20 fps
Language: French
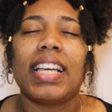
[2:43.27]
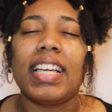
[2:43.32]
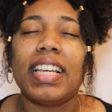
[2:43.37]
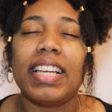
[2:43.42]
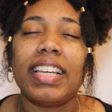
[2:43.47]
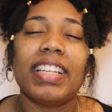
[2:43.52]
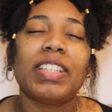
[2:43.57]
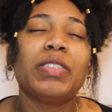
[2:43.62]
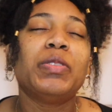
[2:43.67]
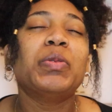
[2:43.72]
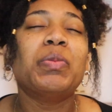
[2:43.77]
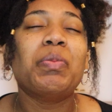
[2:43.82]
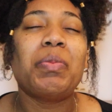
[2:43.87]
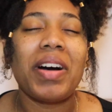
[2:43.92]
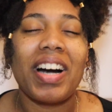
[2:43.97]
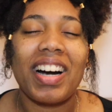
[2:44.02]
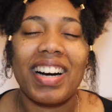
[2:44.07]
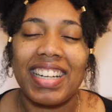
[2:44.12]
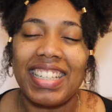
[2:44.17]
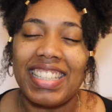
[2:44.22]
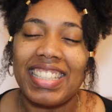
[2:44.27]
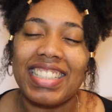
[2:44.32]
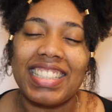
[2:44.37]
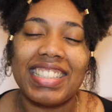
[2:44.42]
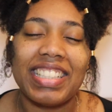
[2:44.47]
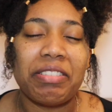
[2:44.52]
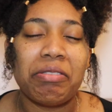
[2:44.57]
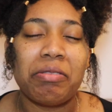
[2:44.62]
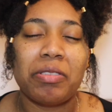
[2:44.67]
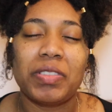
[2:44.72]
et nous
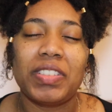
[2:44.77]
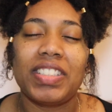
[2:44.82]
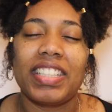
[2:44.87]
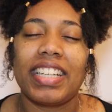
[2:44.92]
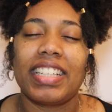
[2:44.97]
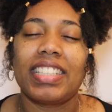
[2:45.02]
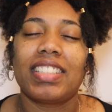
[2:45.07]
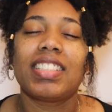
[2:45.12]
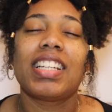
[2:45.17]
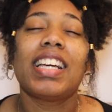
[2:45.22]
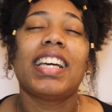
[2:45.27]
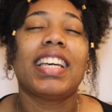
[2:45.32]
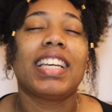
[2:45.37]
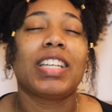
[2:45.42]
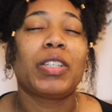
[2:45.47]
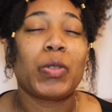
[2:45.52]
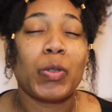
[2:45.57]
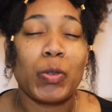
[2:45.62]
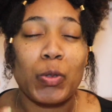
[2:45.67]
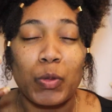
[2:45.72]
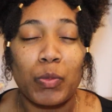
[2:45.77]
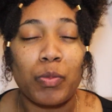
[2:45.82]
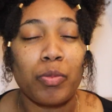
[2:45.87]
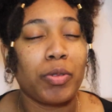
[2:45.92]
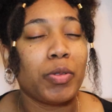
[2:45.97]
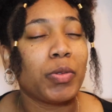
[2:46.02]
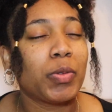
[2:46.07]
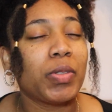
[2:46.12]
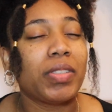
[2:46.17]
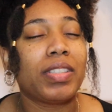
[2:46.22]
parler davantage et que je
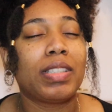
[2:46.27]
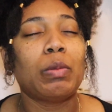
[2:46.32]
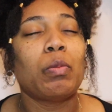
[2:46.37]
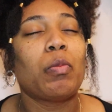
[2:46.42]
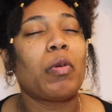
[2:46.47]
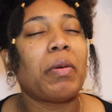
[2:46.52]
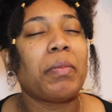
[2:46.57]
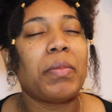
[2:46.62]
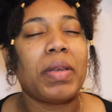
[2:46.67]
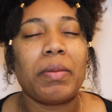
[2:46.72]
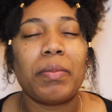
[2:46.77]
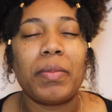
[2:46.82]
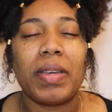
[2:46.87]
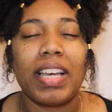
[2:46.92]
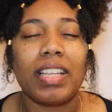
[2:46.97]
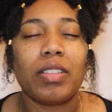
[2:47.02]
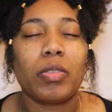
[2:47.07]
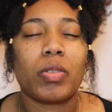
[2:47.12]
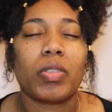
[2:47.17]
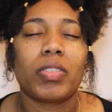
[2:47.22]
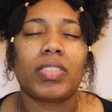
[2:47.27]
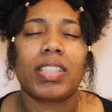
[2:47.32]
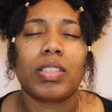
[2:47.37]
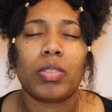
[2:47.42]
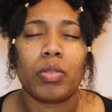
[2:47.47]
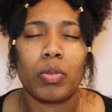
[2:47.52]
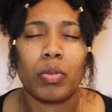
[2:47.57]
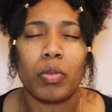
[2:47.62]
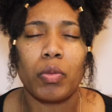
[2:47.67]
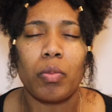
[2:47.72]
puisse aussi moi-même être un
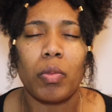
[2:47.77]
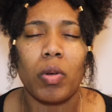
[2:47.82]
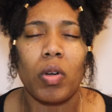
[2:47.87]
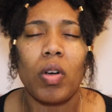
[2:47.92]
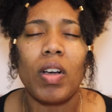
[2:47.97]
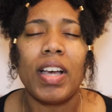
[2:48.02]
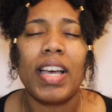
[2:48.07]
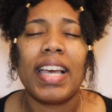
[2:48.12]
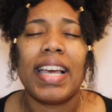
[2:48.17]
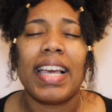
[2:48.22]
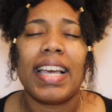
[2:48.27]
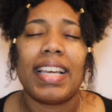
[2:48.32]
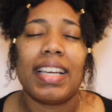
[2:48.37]
instrument